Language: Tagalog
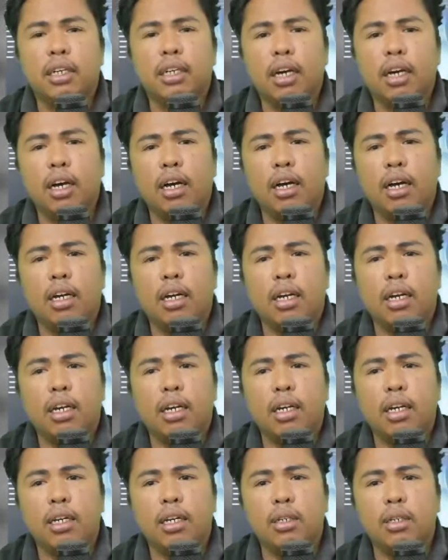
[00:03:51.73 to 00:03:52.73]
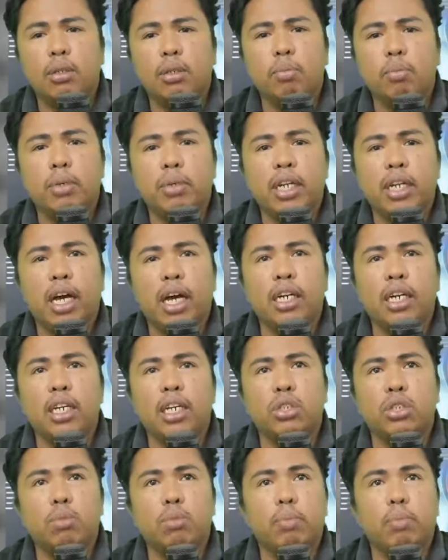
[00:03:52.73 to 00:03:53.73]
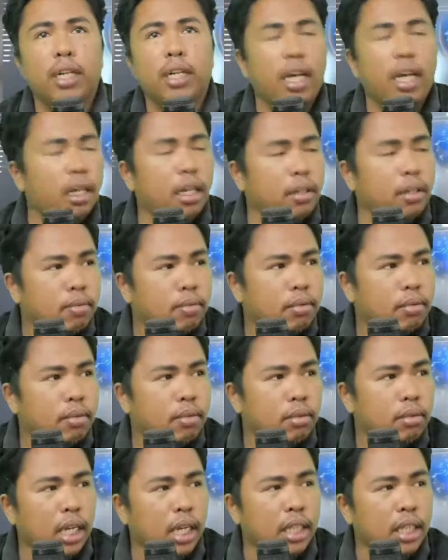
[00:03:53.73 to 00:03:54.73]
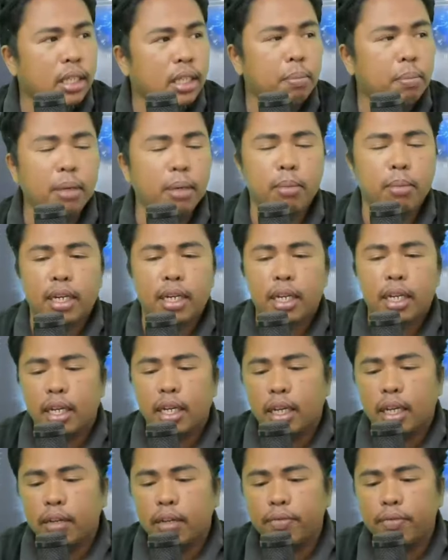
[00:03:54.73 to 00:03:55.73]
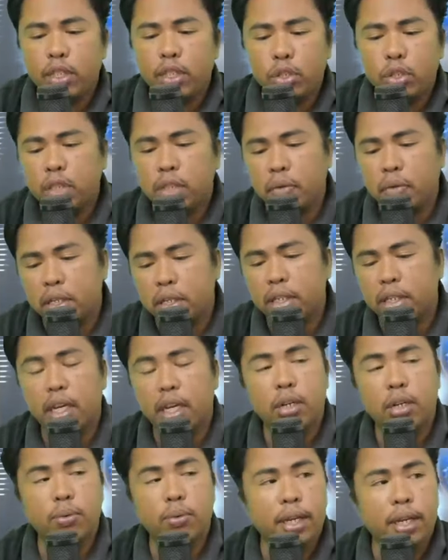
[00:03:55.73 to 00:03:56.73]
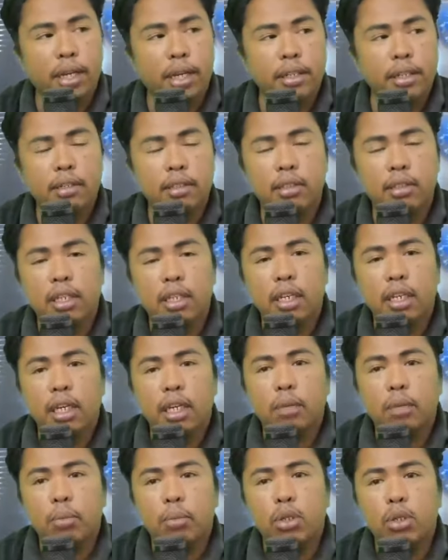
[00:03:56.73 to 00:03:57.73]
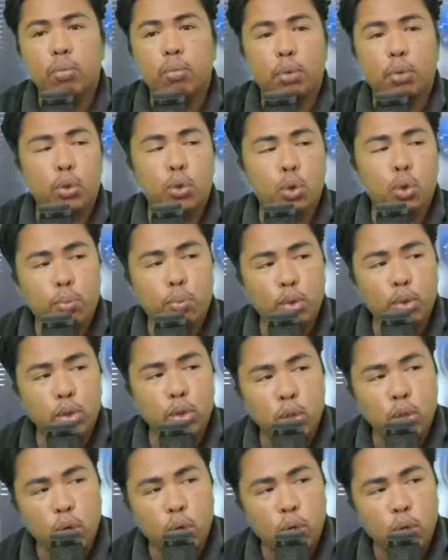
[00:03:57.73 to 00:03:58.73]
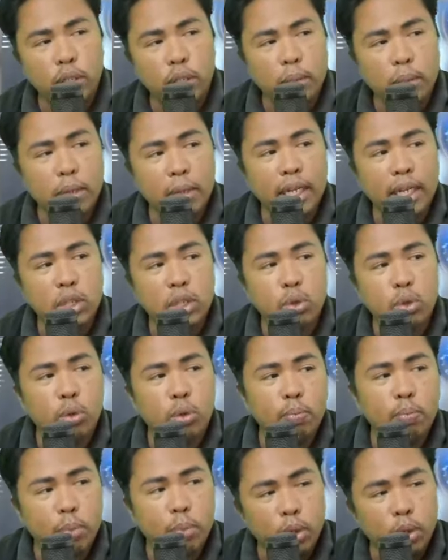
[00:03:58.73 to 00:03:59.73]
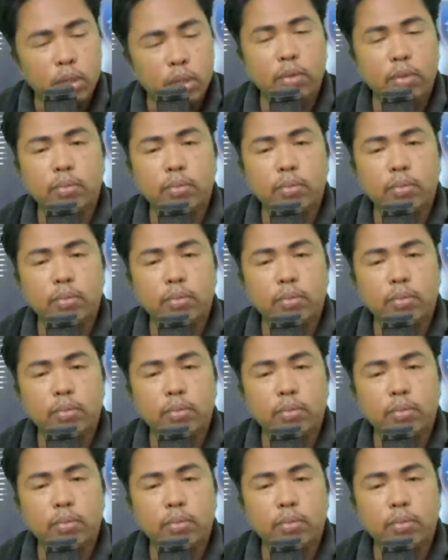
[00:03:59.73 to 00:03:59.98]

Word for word: uh, yung pala, ang reason pala, kasi may mga video si Father Darwin, pinuputol-putol na mga sulpot